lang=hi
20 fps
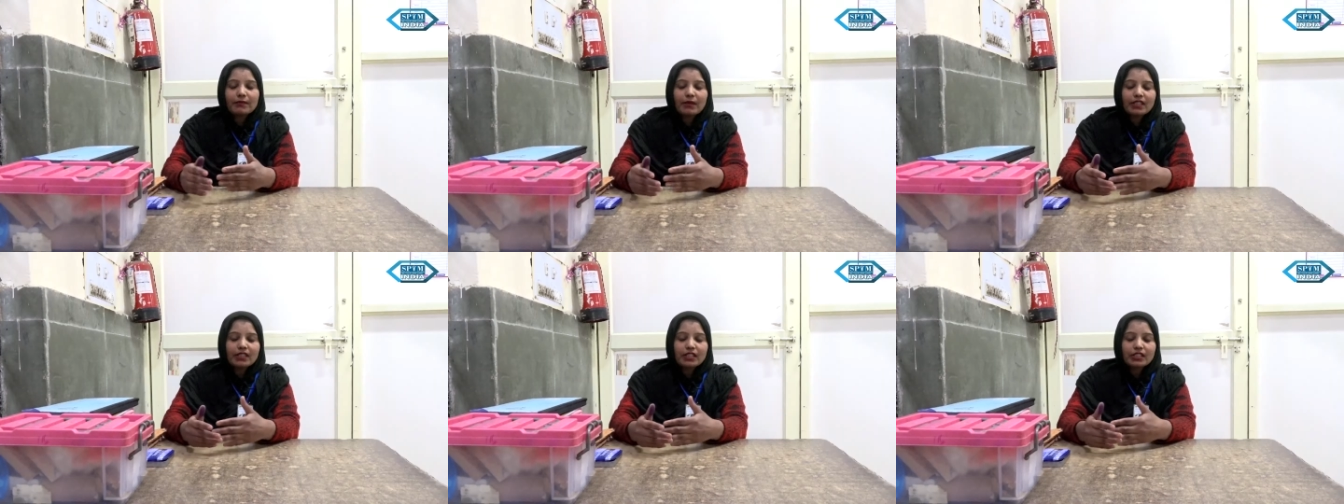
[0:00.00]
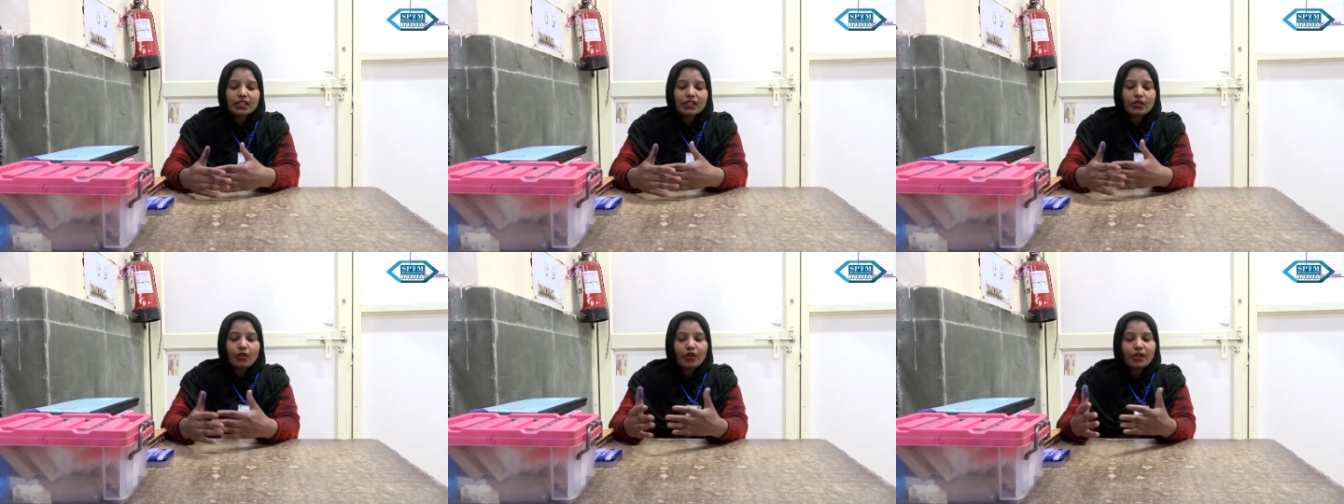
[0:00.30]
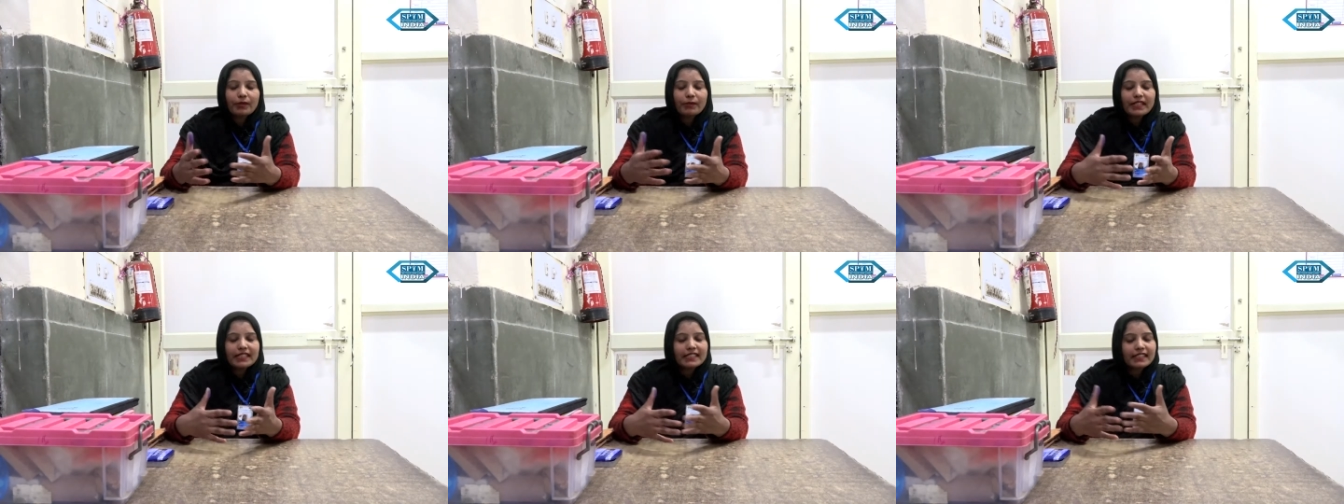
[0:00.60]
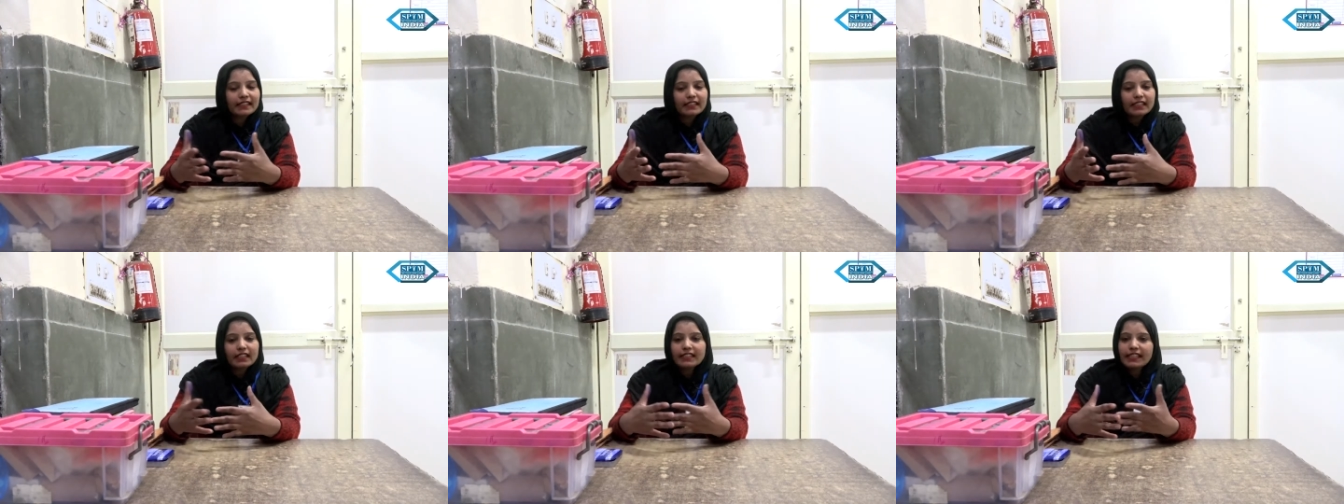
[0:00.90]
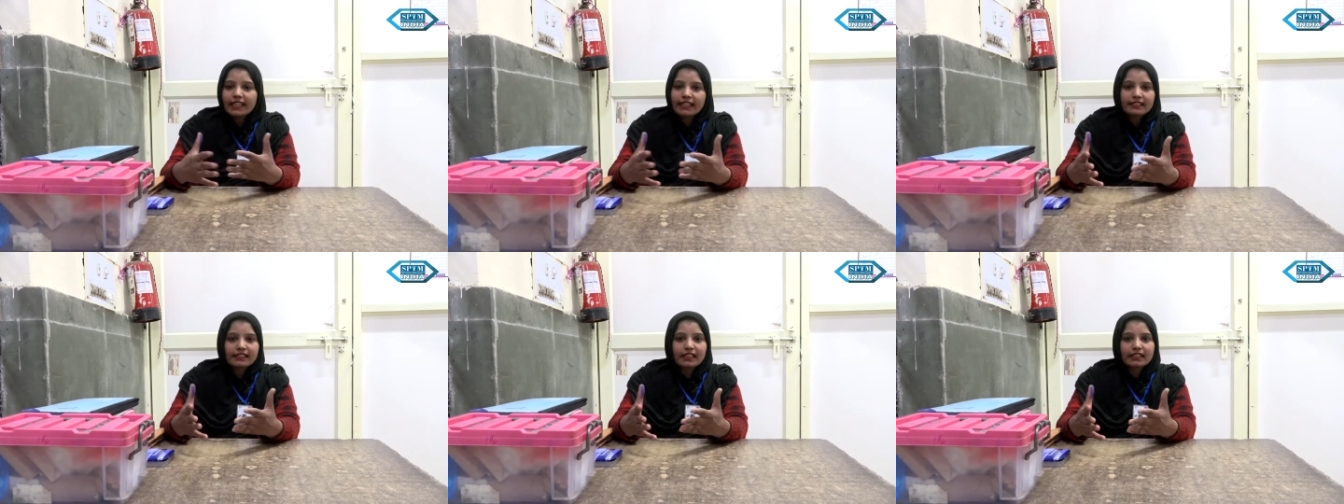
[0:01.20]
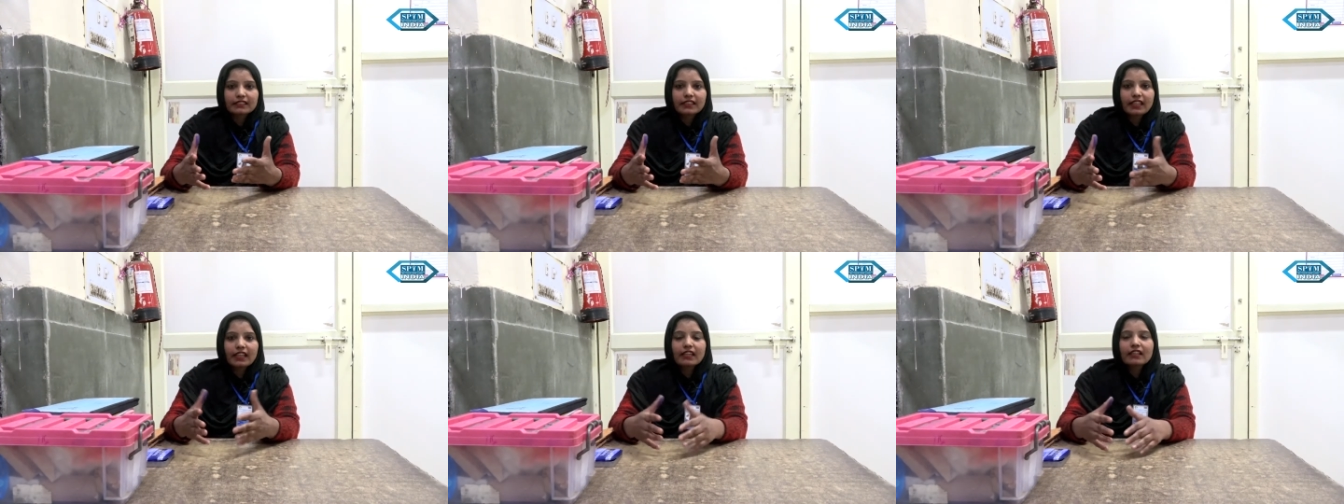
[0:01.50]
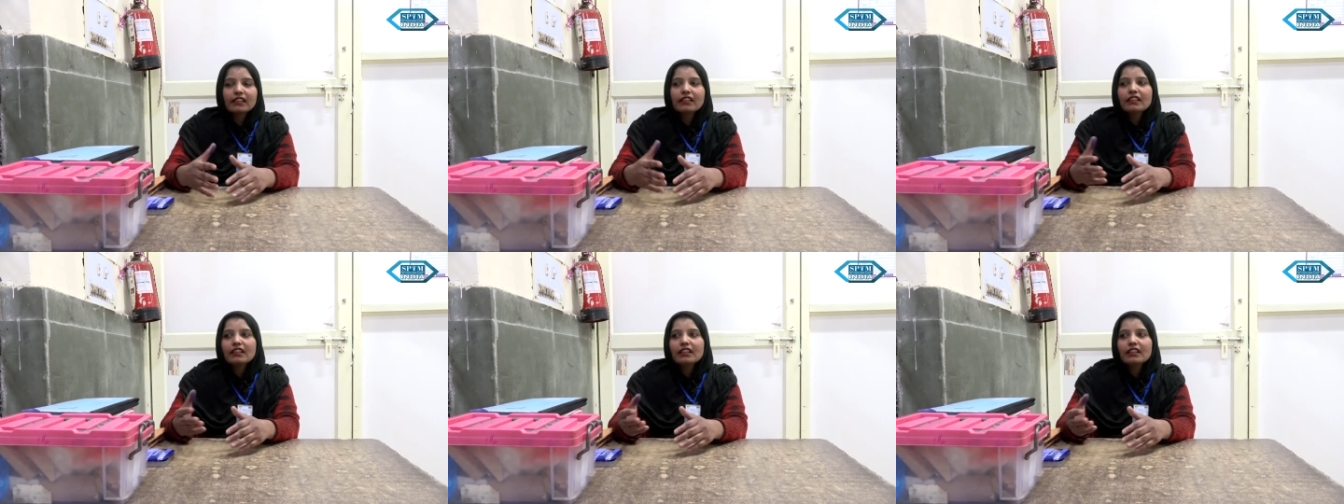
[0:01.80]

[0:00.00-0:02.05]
मर्ज़ी से कोई भी चैनल देख सकते हैं